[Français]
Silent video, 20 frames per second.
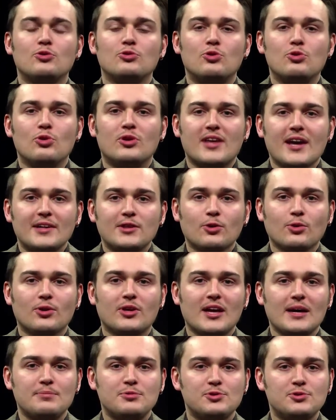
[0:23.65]
de quatre
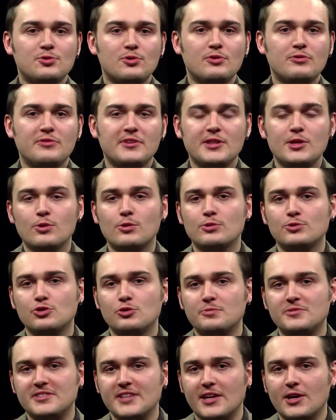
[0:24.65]
capsules vidéo
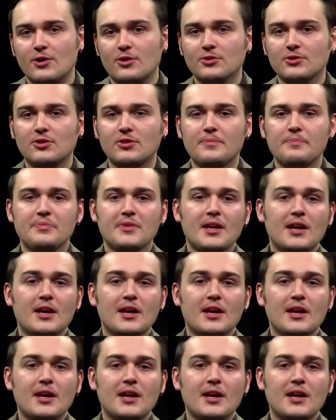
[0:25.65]
subséquentes